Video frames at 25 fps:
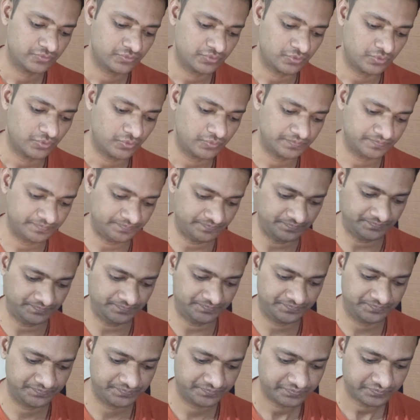तो
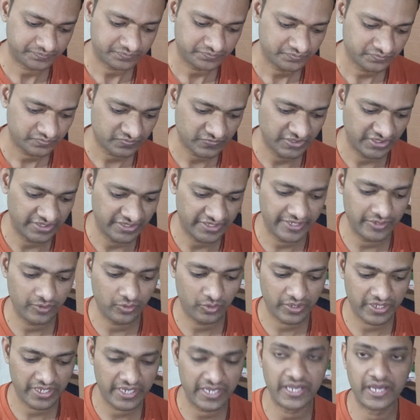ये
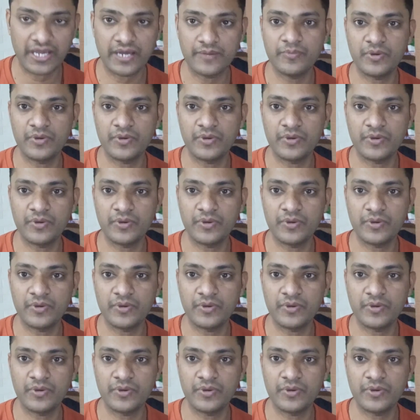हो गया